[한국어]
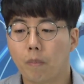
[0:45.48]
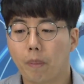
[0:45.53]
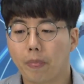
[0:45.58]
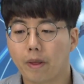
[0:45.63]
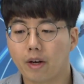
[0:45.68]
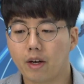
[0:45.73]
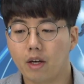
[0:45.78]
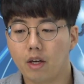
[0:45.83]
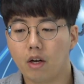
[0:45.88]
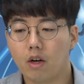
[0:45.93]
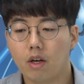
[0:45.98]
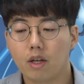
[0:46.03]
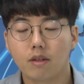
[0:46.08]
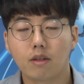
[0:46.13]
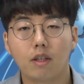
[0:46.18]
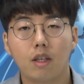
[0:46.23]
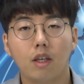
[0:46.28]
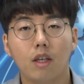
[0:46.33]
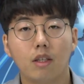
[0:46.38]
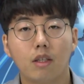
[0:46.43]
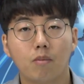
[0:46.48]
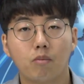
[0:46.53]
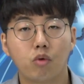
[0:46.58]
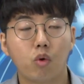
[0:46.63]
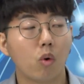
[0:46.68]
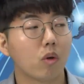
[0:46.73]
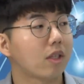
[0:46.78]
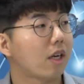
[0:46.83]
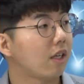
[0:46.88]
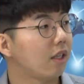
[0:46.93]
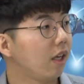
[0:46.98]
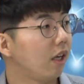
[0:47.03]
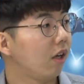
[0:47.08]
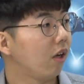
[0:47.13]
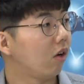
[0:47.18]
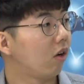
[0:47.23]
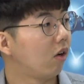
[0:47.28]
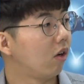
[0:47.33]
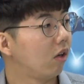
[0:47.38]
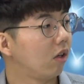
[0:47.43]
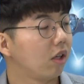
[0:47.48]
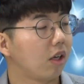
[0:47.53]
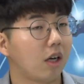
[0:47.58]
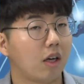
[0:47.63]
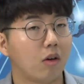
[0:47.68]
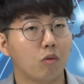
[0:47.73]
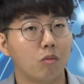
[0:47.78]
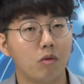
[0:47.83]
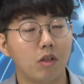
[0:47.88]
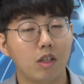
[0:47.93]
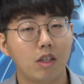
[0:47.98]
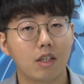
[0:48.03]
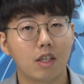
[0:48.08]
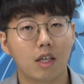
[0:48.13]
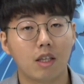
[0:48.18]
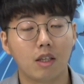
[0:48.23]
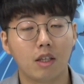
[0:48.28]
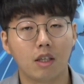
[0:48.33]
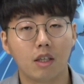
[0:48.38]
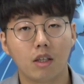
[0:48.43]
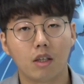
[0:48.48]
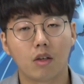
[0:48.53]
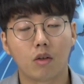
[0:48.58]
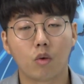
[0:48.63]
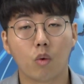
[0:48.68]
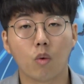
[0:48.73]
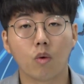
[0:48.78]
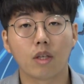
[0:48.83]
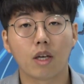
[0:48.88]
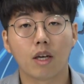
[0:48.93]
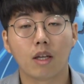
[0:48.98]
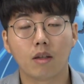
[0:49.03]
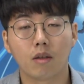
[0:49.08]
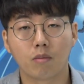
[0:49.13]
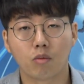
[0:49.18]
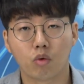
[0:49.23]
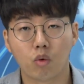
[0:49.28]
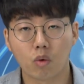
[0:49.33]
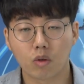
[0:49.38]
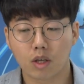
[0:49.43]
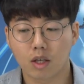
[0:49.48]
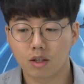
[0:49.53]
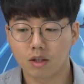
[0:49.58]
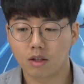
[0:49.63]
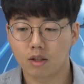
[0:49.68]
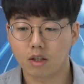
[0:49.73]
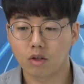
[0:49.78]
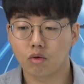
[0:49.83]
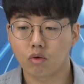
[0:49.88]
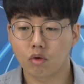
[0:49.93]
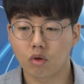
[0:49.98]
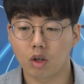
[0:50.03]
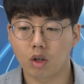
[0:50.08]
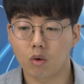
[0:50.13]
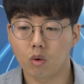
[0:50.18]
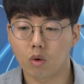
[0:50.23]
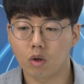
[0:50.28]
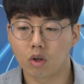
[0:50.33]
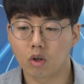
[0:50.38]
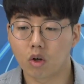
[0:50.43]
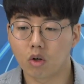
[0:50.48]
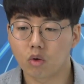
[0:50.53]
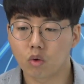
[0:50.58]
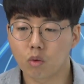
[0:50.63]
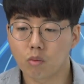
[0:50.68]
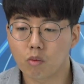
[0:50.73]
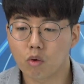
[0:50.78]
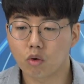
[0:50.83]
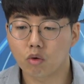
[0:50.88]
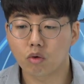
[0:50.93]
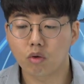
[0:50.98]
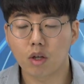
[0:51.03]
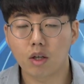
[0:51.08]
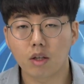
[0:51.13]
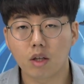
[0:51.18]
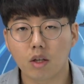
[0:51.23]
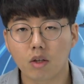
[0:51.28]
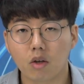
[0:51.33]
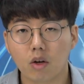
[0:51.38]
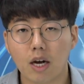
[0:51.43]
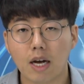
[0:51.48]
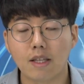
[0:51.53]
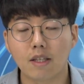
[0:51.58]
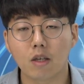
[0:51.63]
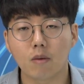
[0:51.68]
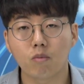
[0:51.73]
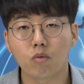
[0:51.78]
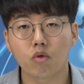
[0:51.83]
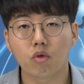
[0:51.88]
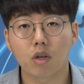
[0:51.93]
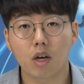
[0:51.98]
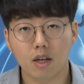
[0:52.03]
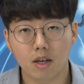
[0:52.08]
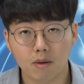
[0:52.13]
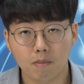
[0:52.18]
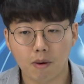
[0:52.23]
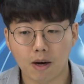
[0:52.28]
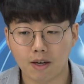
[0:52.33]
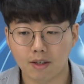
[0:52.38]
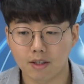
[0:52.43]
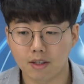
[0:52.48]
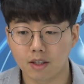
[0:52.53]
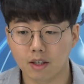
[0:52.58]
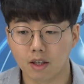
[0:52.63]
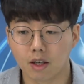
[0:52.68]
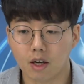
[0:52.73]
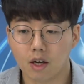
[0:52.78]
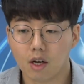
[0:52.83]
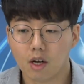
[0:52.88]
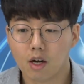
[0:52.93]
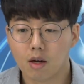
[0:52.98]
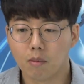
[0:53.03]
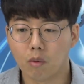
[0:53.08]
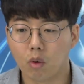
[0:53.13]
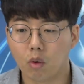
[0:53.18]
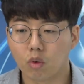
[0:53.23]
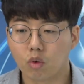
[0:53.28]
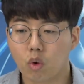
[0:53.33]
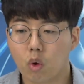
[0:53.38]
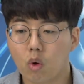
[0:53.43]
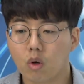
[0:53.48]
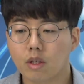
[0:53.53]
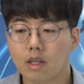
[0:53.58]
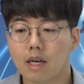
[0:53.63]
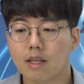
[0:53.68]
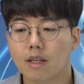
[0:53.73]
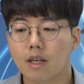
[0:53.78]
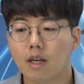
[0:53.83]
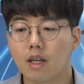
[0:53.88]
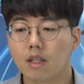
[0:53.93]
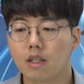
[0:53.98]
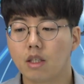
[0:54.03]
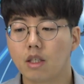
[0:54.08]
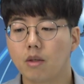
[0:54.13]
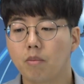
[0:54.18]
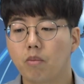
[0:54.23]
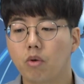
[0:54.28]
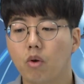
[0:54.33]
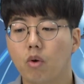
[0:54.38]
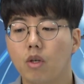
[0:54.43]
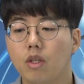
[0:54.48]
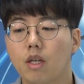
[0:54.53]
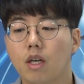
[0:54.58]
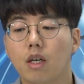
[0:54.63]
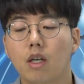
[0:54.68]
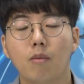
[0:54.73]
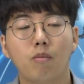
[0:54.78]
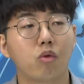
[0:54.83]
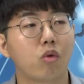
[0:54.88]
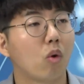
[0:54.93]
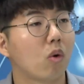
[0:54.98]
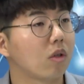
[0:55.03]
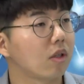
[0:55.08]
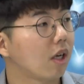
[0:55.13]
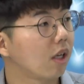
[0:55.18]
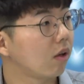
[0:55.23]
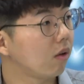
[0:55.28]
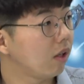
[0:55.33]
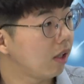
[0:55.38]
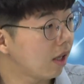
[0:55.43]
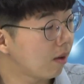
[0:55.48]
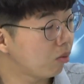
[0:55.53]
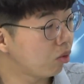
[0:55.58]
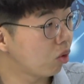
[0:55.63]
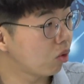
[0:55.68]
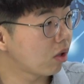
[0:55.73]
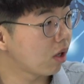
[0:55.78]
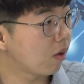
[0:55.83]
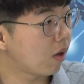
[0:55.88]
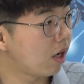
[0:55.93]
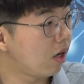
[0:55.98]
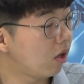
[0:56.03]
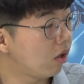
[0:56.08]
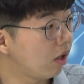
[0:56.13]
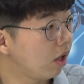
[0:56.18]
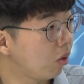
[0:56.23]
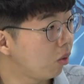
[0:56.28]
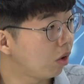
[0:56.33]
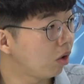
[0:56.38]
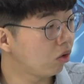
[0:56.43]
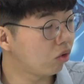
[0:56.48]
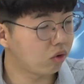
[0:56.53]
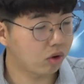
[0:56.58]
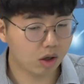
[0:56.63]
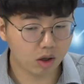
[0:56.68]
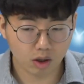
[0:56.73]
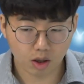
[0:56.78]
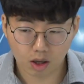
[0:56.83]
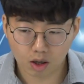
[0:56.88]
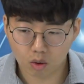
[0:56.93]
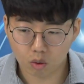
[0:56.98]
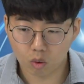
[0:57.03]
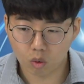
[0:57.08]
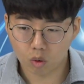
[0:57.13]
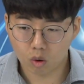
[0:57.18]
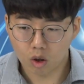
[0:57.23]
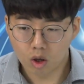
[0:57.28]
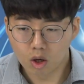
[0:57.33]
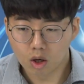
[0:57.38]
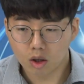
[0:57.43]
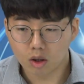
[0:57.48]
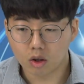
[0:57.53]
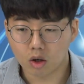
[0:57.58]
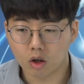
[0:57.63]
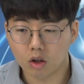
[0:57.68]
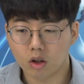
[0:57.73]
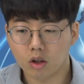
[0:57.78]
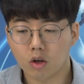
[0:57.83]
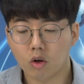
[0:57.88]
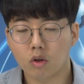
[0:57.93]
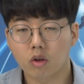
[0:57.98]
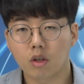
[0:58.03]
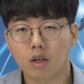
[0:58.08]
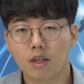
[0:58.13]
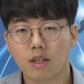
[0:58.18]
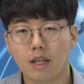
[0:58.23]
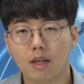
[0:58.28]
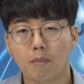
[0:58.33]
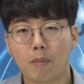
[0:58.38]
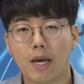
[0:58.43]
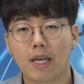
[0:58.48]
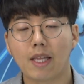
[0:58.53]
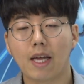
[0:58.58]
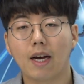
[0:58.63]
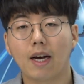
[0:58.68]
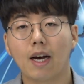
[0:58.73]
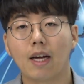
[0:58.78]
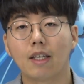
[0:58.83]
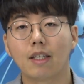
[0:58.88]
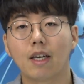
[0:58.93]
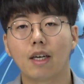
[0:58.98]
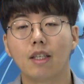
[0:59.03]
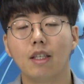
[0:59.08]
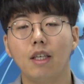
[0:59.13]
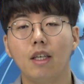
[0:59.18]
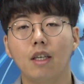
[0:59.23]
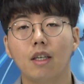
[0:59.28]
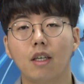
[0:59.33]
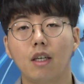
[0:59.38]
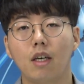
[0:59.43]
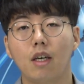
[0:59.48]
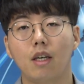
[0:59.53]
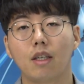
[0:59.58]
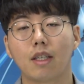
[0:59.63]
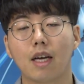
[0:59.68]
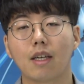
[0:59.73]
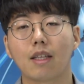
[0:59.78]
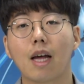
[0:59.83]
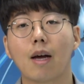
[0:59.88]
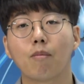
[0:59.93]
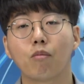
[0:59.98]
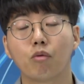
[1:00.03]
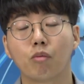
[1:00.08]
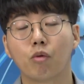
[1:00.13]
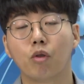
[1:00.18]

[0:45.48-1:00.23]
리얼리스틱이 이제 부동산이에요. 예, 움직이지 않는 부동산 친구들이고 그런 종목군에 대해서 간접 투자하는 방식. 총 자산의 70% 이상을 부동산이나 부동산 관련 내용에 투자를 하고 네. 그런 것들의 배당 가능한 이익을 상당 부분